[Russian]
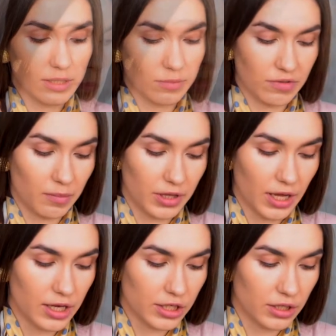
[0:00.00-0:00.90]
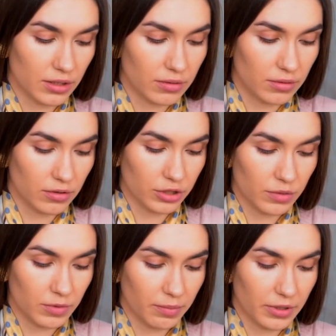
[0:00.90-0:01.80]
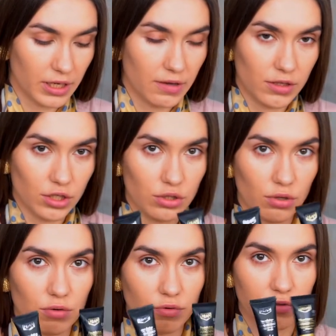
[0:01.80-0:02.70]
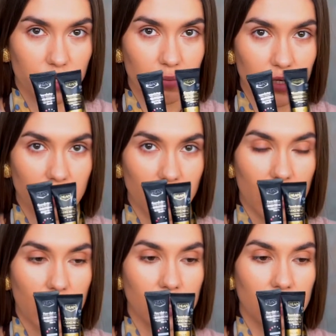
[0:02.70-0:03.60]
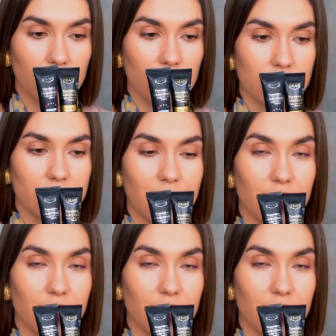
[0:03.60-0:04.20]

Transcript: Едем с вами дальше. Очень мне понравилось, что у фирмы Хиан есть